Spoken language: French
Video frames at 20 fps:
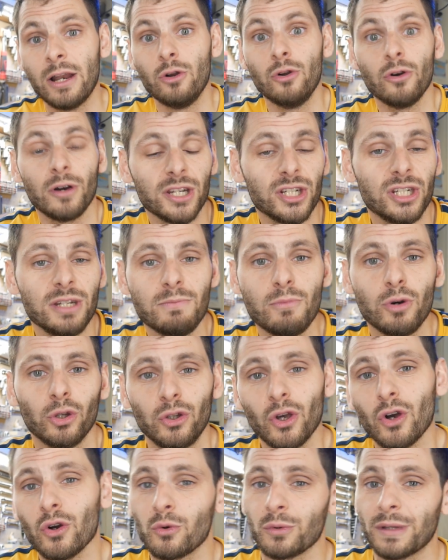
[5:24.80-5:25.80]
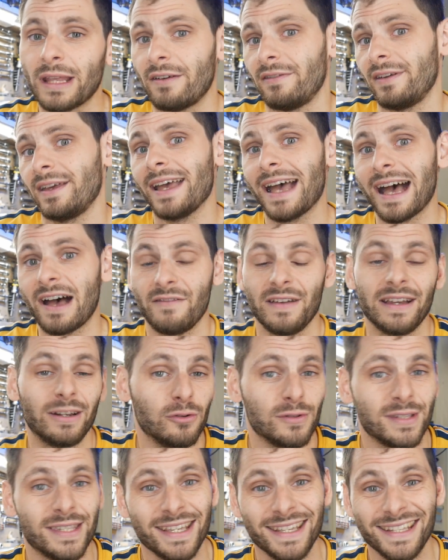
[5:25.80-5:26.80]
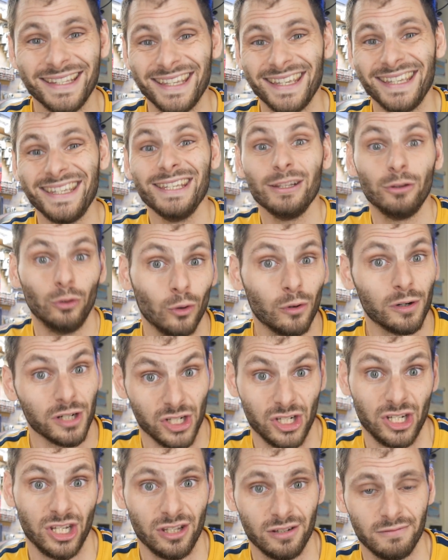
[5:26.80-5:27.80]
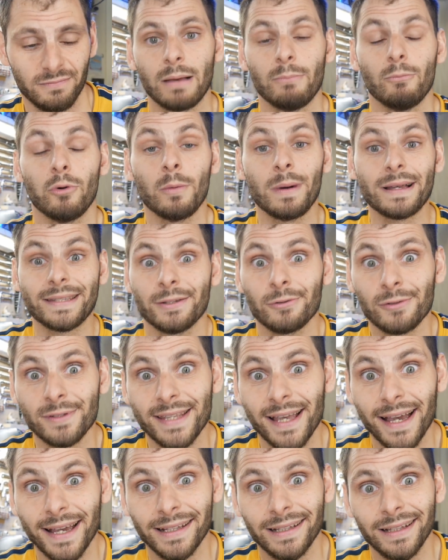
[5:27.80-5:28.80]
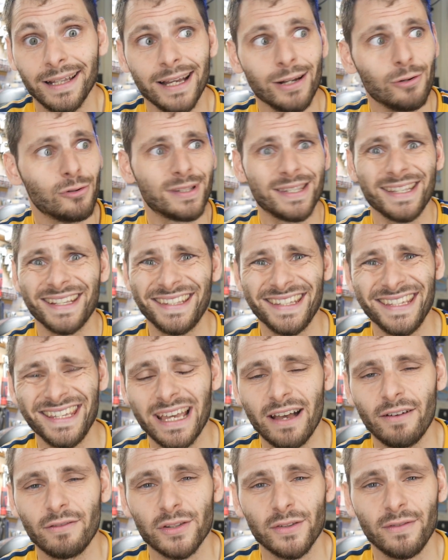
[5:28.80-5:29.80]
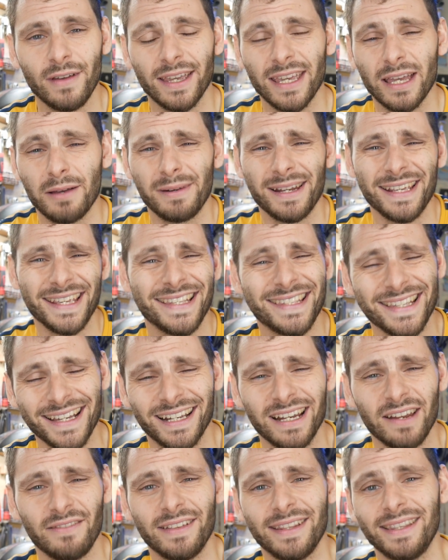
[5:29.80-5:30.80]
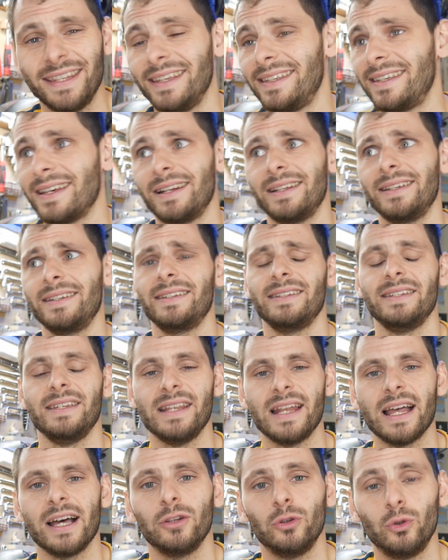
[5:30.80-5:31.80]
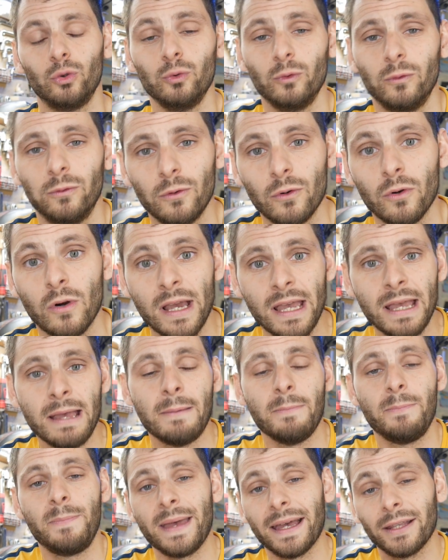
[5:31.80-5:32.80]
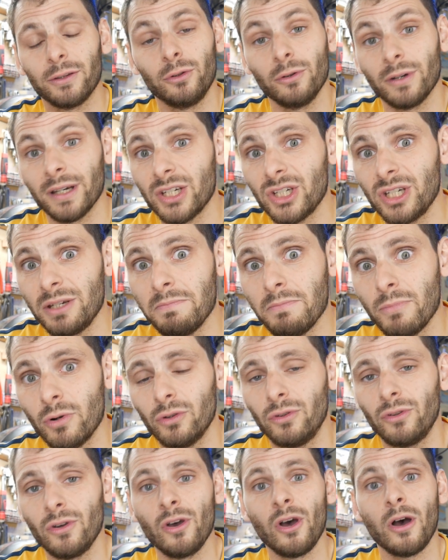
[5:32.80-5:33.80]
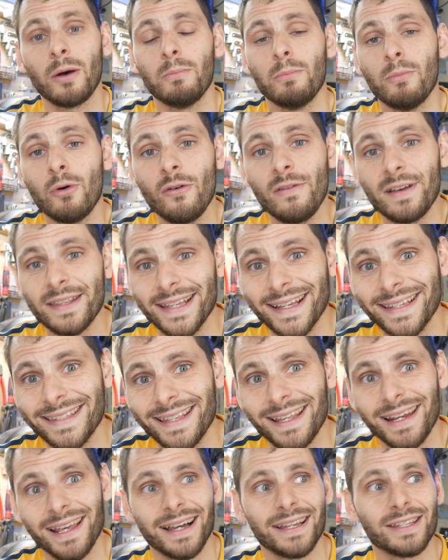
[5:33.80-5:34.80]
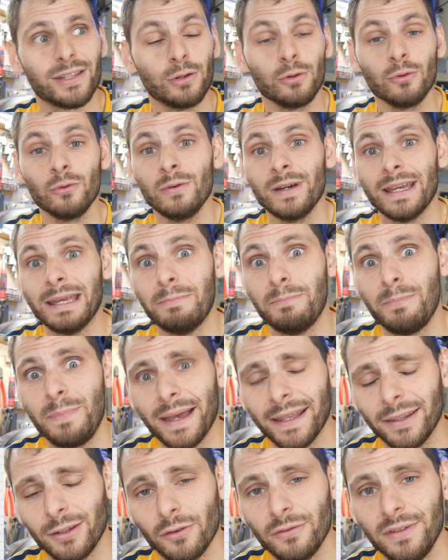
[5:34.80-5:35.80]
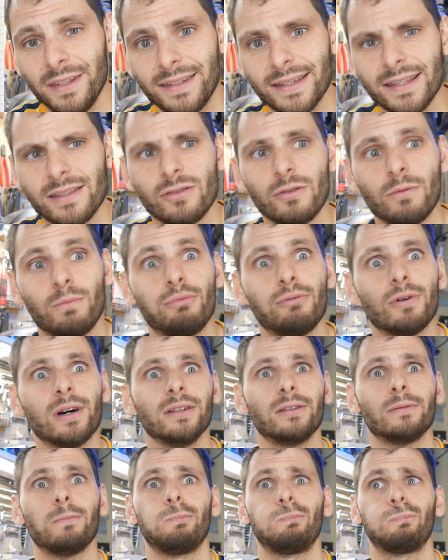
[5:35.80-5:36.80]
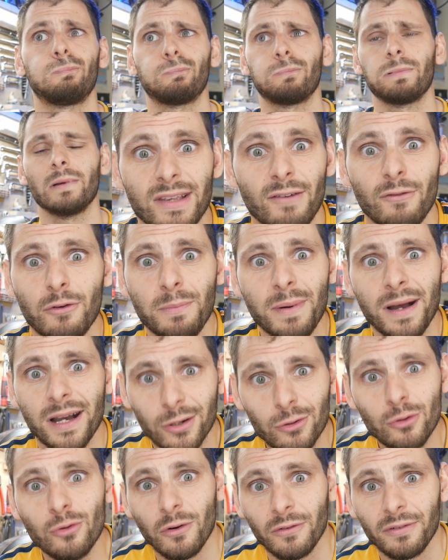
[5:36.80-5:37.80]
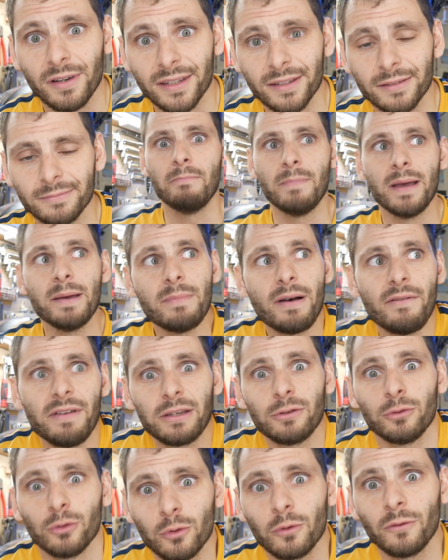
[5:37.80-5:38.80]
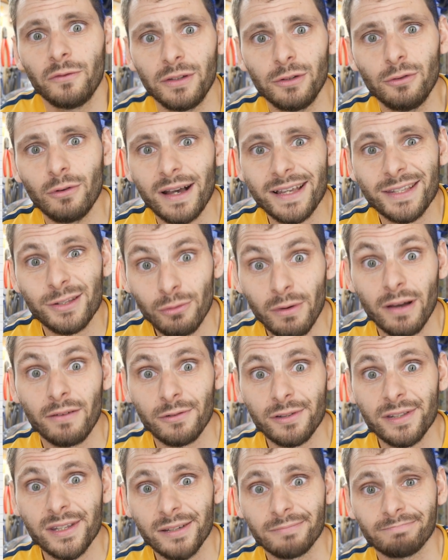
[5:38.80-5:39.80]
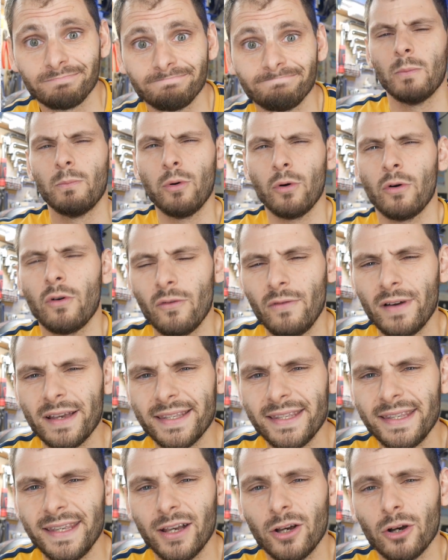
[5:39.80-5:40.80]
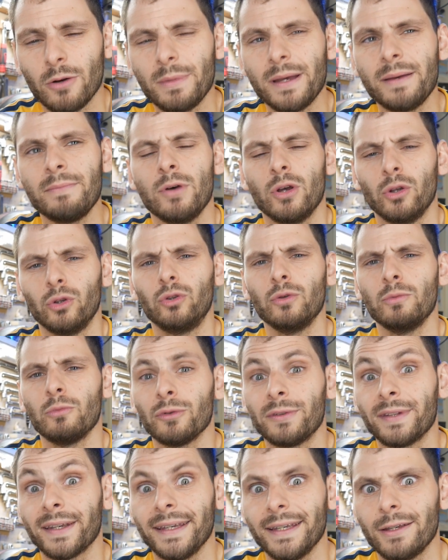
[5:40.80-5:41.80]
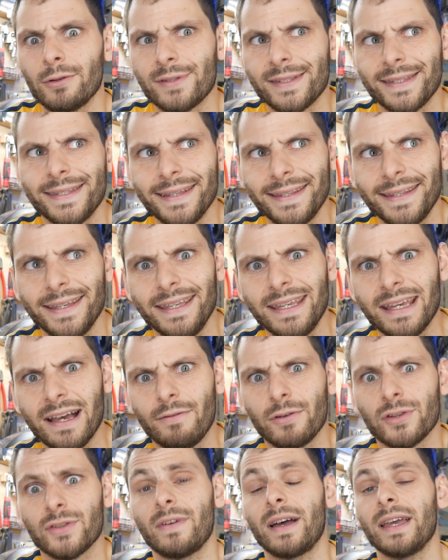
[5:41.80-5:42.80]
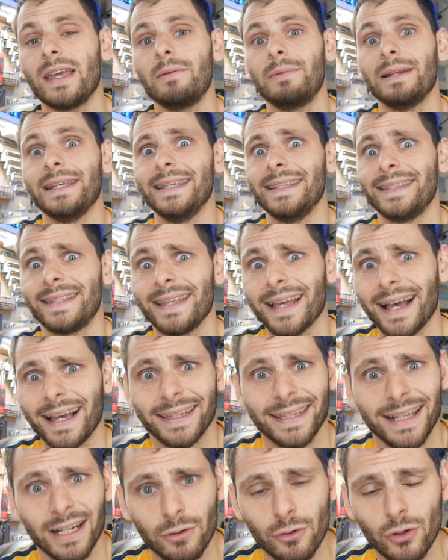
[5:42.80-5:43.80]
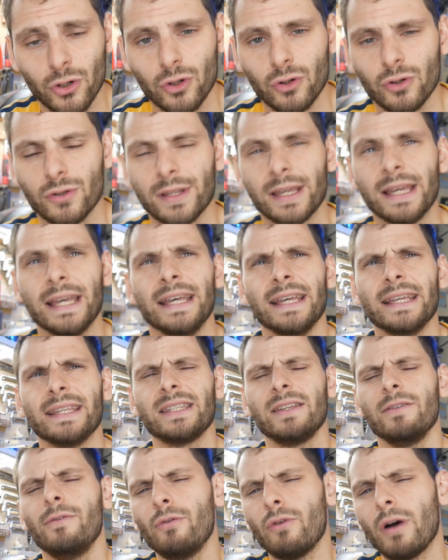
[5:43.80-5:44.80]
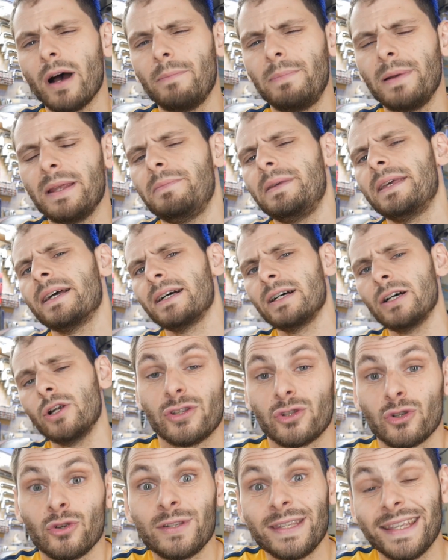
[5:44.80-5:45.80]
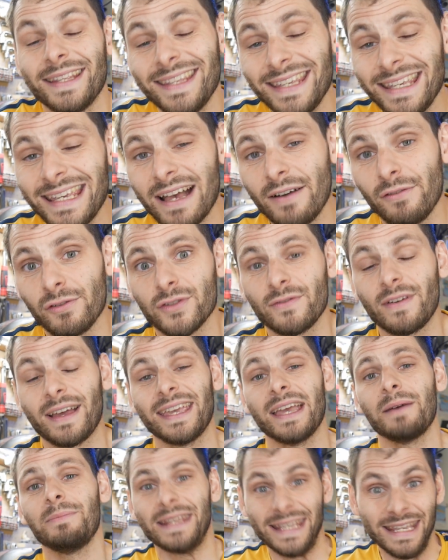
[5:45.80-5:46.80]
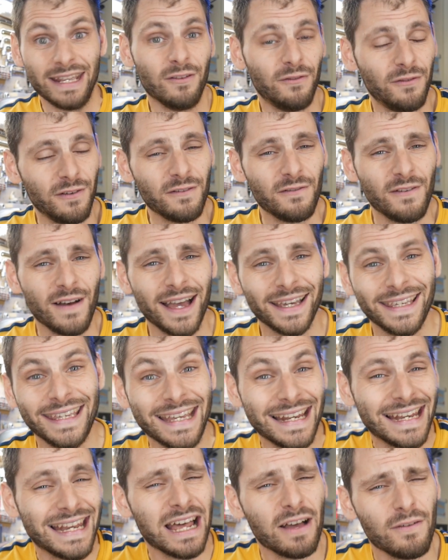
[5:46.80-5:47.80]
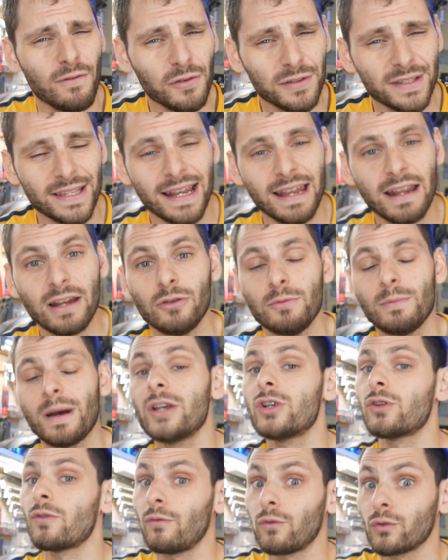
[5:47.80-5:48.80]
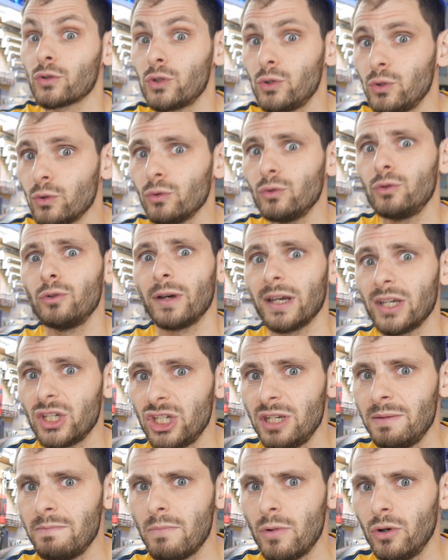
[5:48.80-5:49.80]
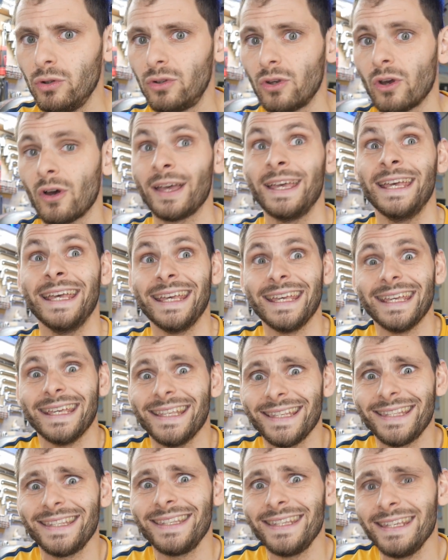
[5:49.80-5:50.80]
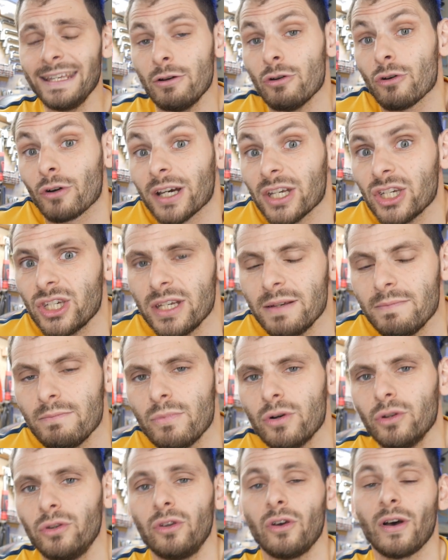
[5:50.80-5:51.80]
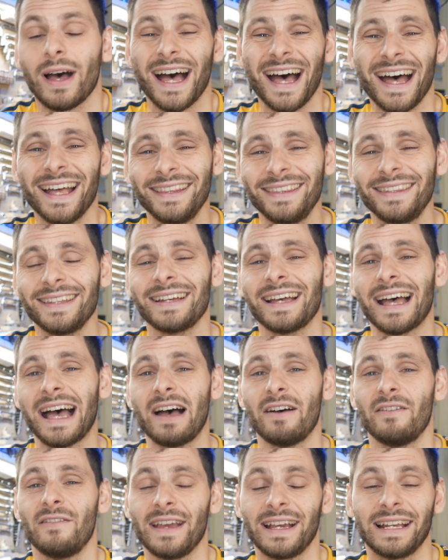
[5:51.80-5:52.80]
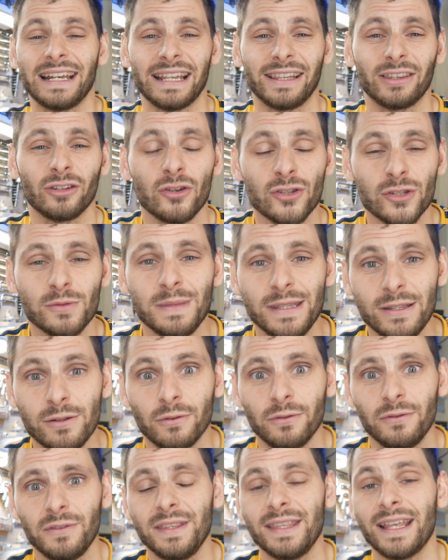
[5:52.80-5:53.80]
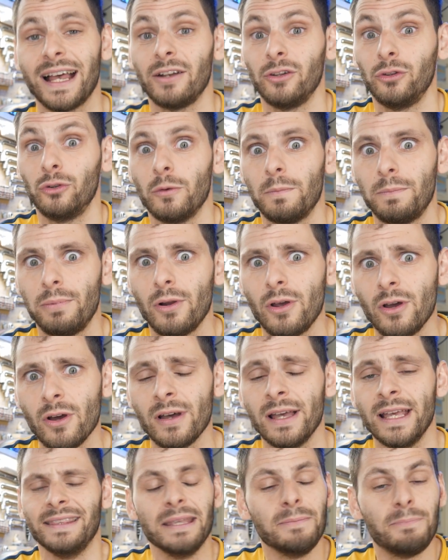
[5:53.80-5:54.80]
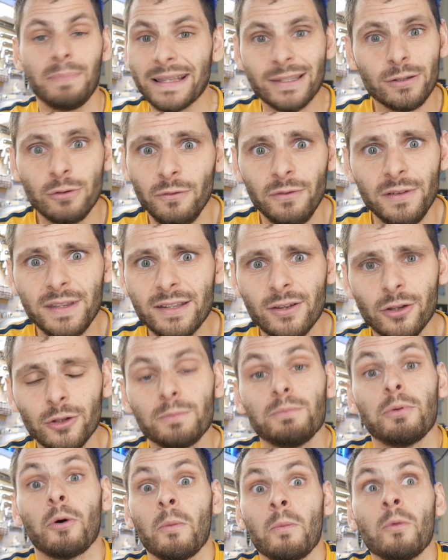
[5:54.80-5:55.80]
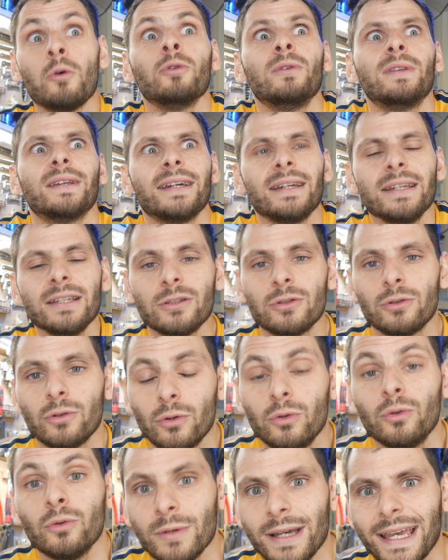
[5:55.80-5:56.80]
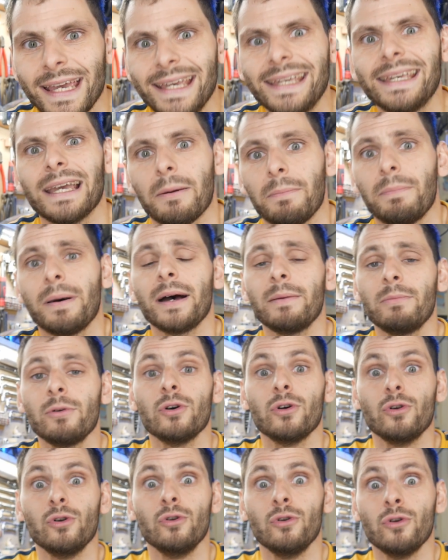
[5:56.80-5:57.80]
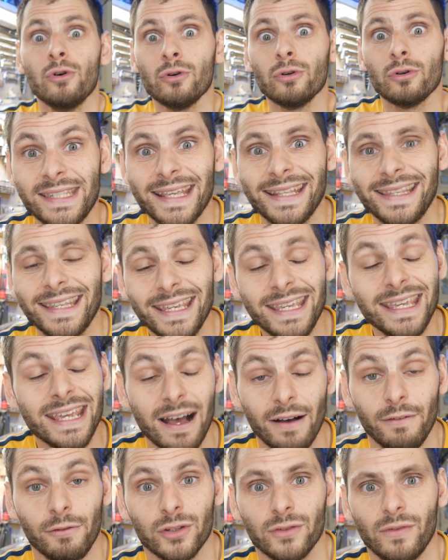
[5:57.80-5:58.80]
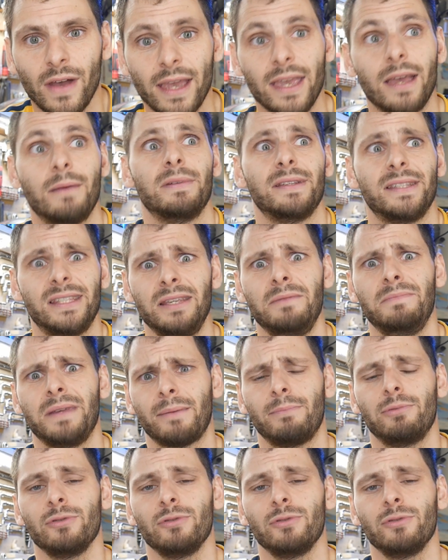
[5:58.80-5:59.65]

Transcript: le régime moteur qu'on avait avec le CDI d'origine. Bon bah si on s'arrête là, le CDI avance variable et sa clavette décalée, il a tout faux. Perte de régime moteur, mauvaise accélération et perte en vitesse de pointe ça vaut pas un clou en fait, même avec une configuration avancée. Bon, on va essayer quand même de montrer que CDI avance variable, il sert à quelque chose. Si vous vous rappelez bien, ce CDI avance variable, il fait varier l'avance à l'allumage en fonction du régime moteur. Et si le régime moteur atteint avec la transmission finale Doppler n'est pas suffisante pour montrer ce dont est capable le CDI à avance variable, c'est bien